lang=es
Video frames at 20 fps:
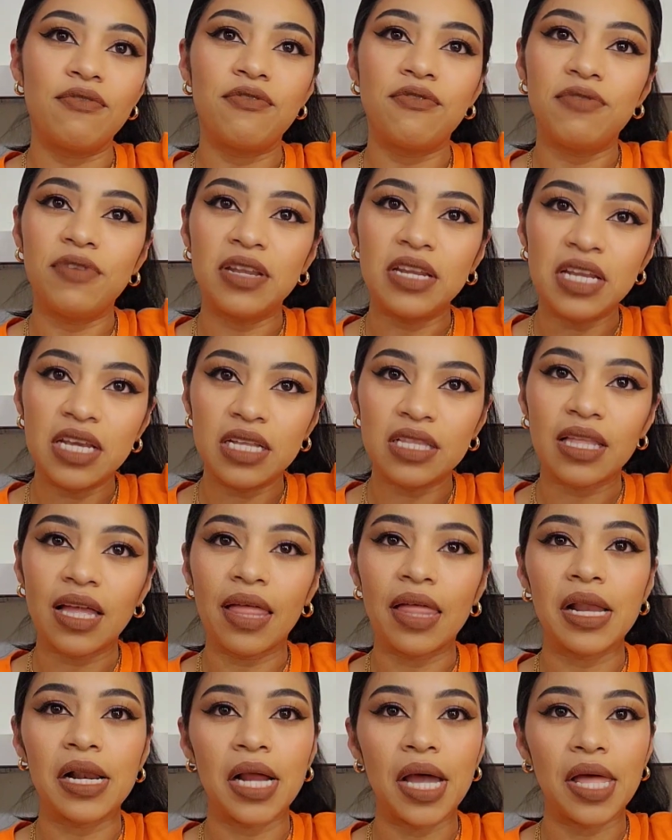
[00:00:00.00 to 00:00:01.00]
finita,
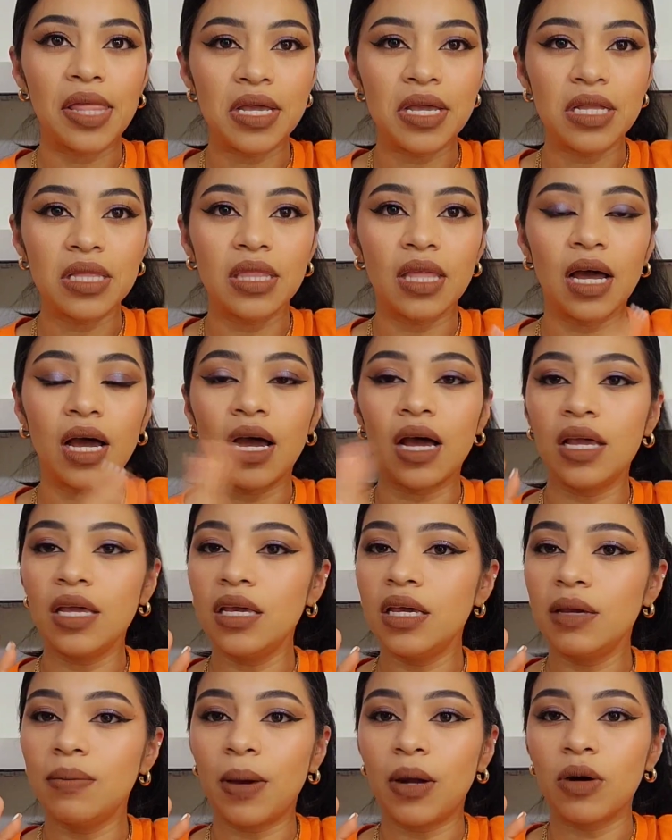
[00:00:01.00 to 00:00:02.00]
delgadita
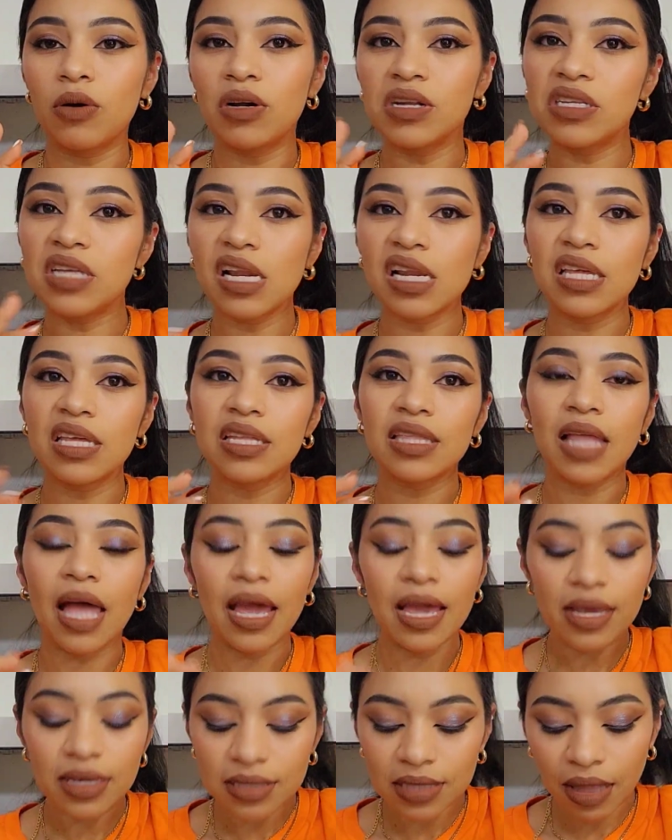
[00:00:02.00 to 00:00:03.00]
y para una salidita
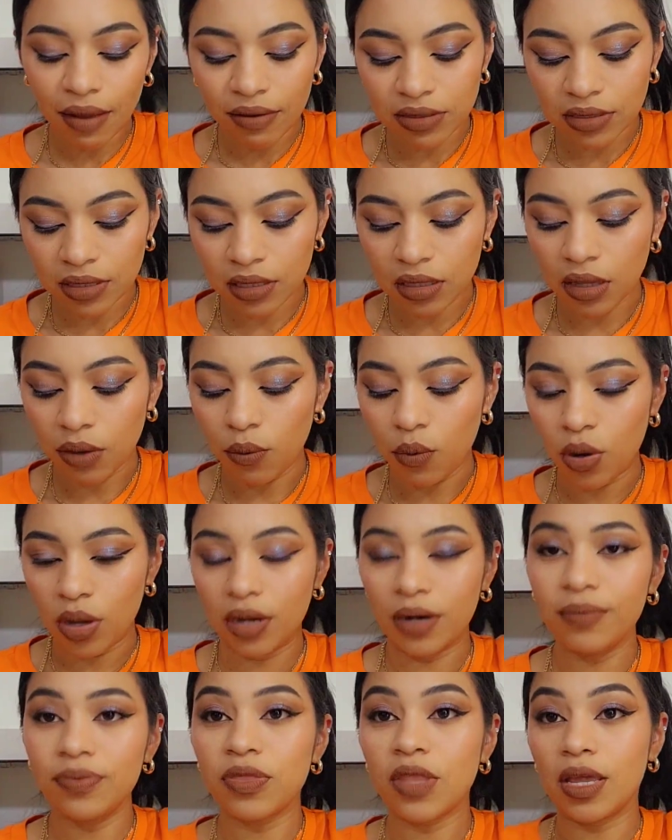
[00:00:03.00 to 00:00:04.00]
ahí está bastante
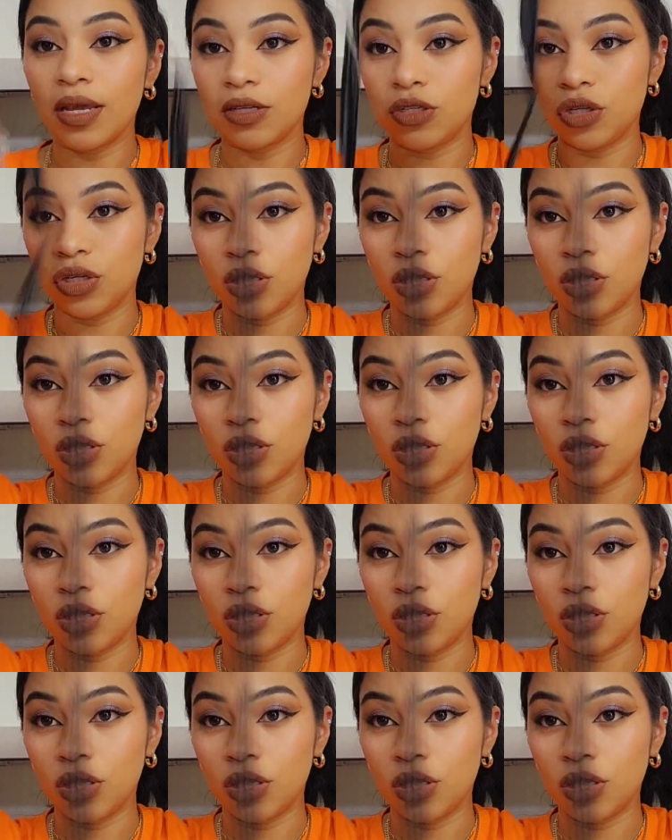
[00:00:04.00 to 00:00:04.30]
bueno De hecho,